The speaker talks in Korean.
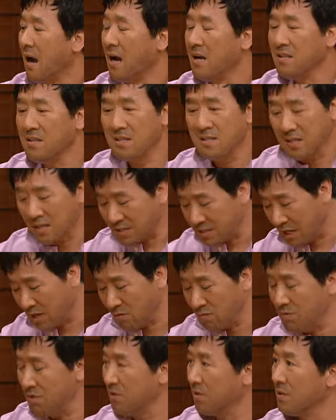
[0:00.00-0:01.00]
아니 네가
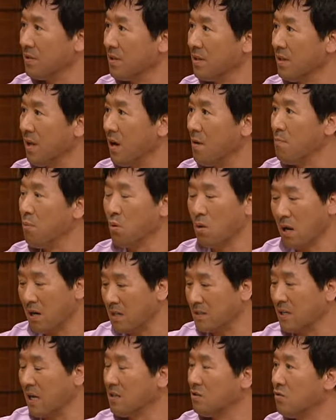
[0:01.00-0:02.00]
자꾸 이러니까 내가 뭘
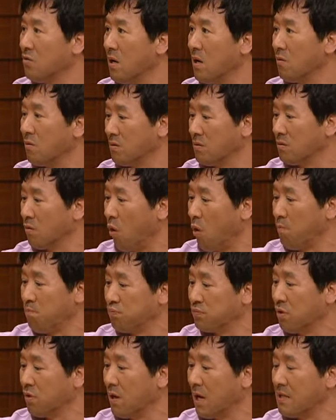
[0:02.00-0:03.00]
하나 사주려고 그래도
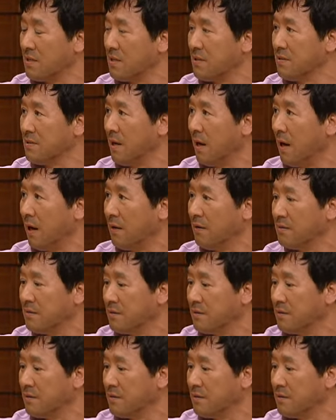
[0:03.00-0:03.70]
겁부터 나졌냐?